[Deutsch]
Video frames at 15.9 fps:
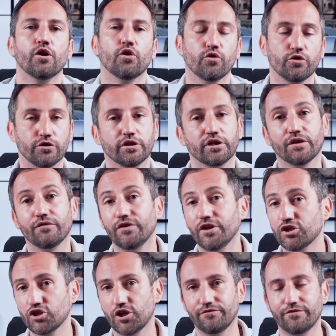Und
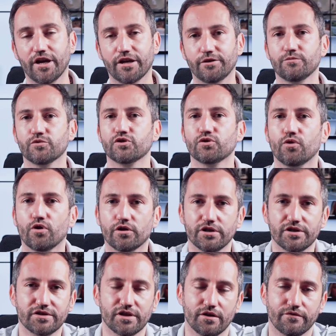gefeatured werden im Store
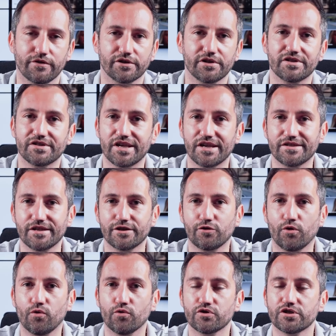ist einfach eine sehr, sehr
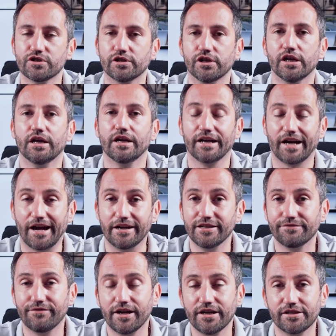große
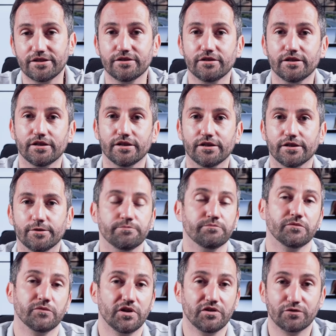Reichweite,
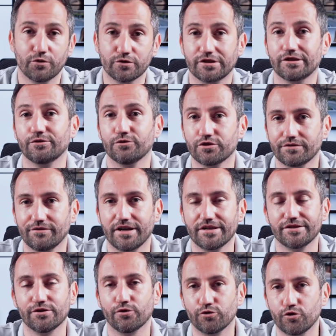ähm, die es kostenlos
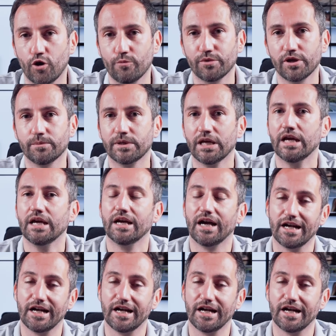quasi on top gibt.